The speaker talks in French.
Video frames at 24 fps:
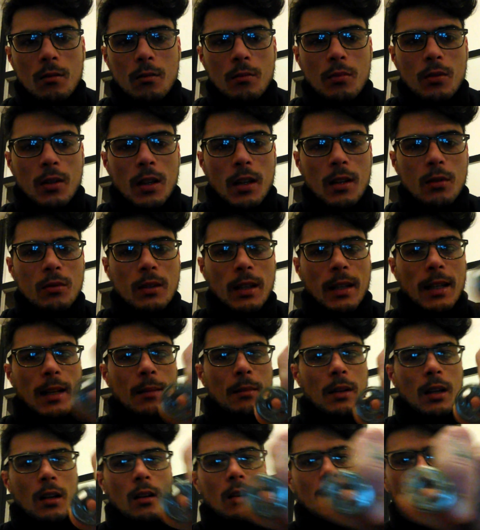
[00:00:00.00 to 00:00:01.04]
Putain, elle est où ta
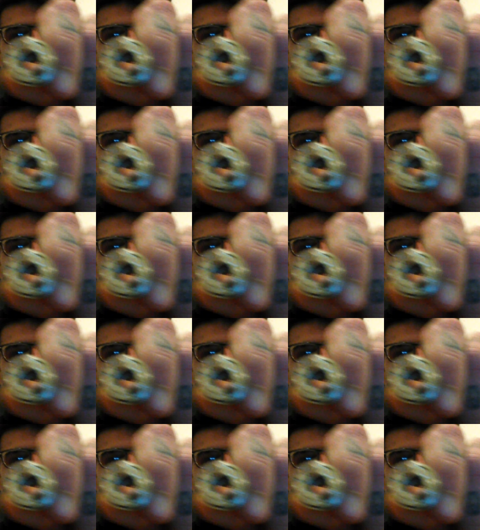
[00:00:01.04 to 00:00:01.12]
caméra